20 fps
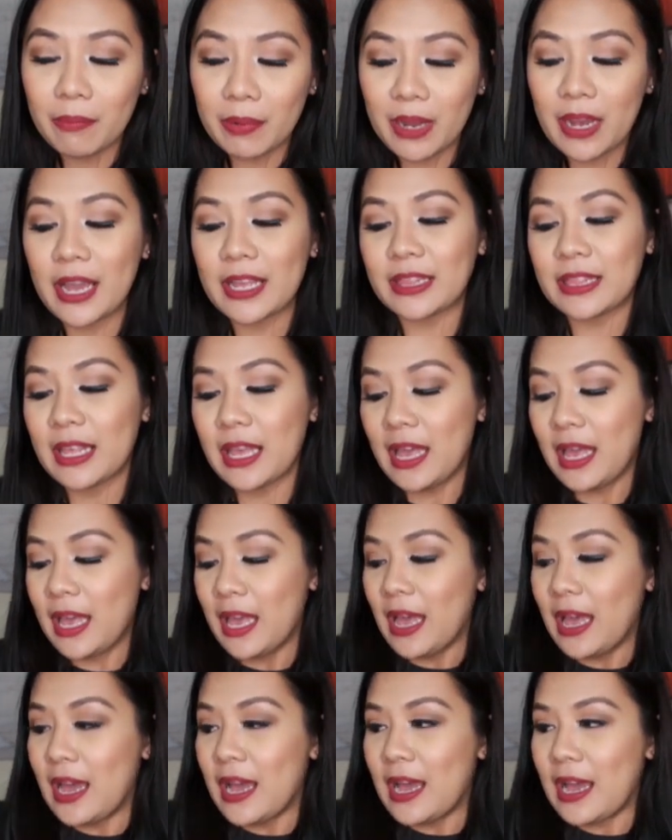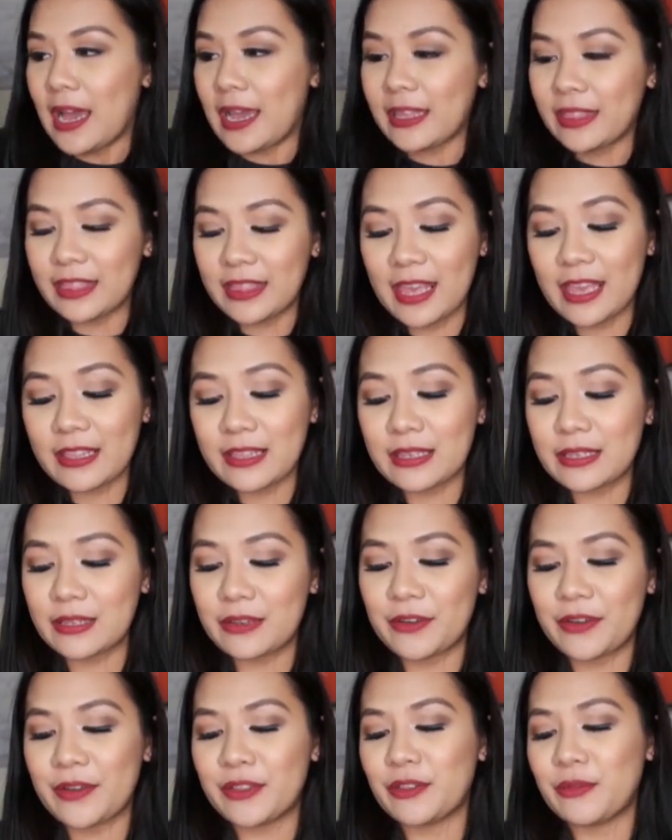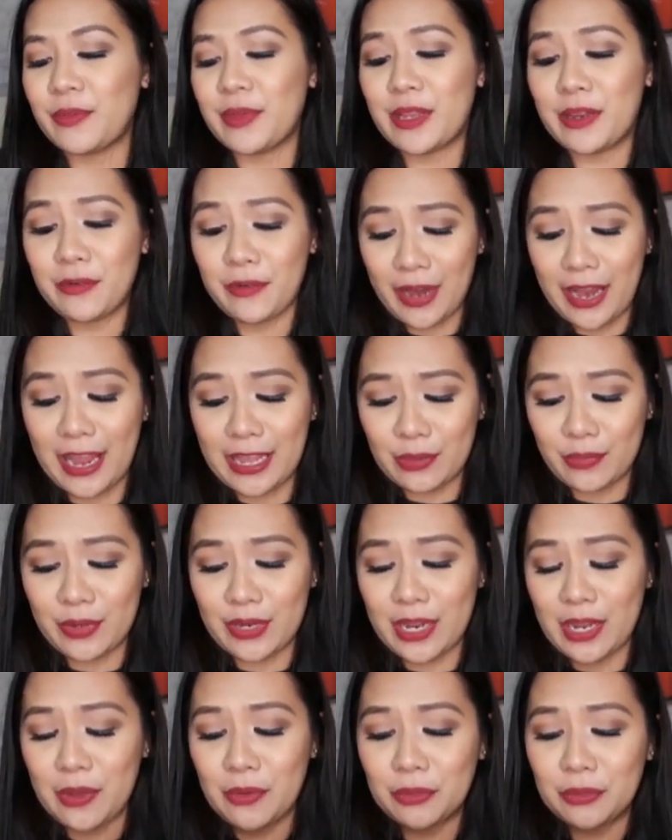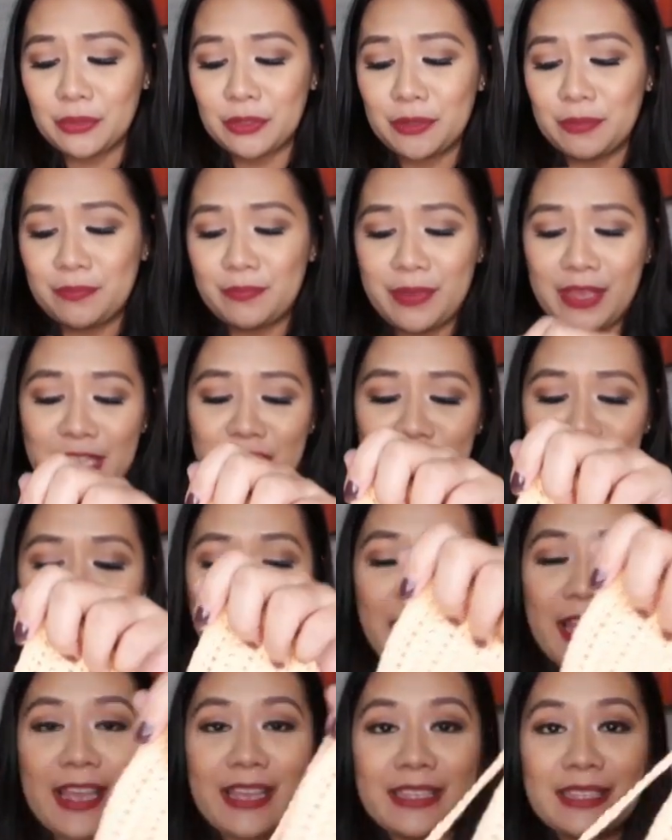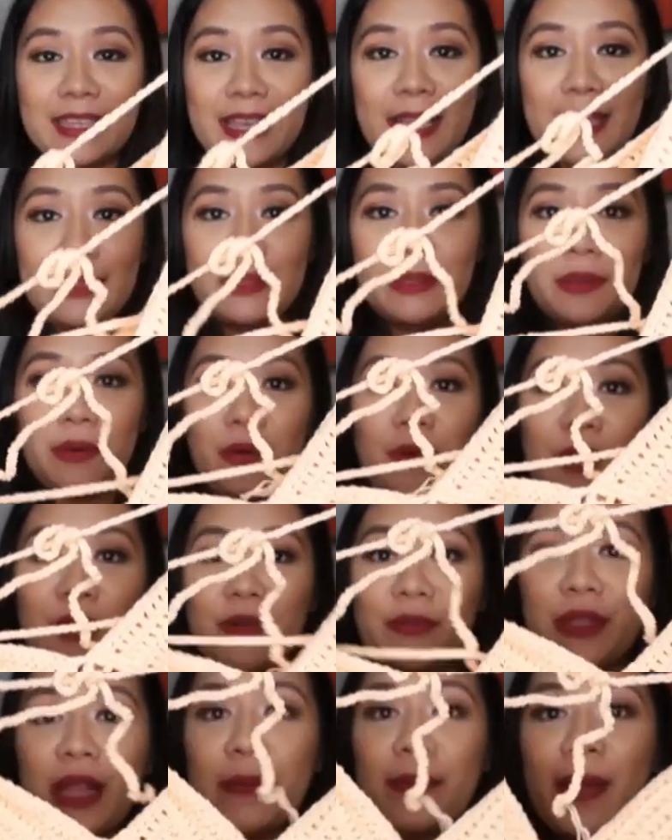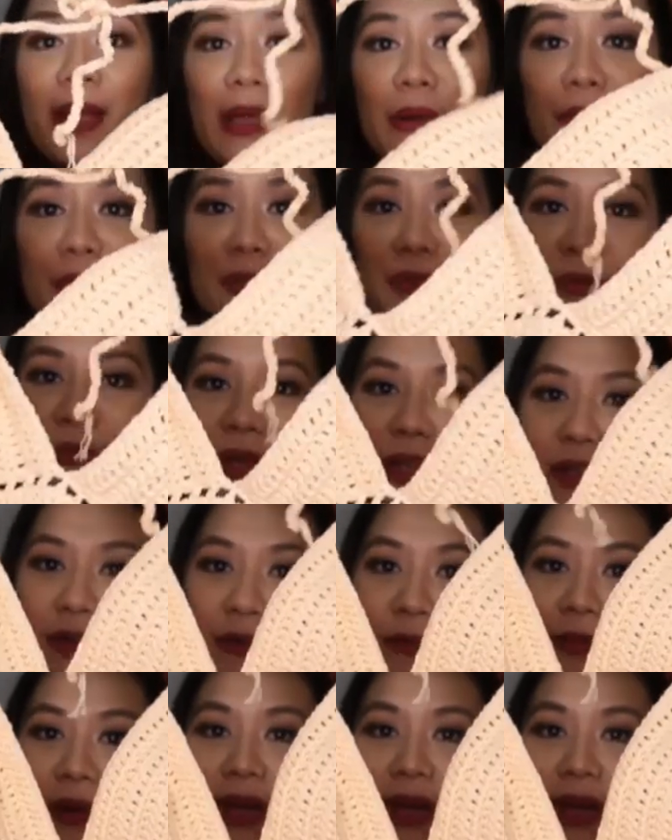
but I think this is going to be great when I go to the beach, guys. Ito, ang napakauso ngayong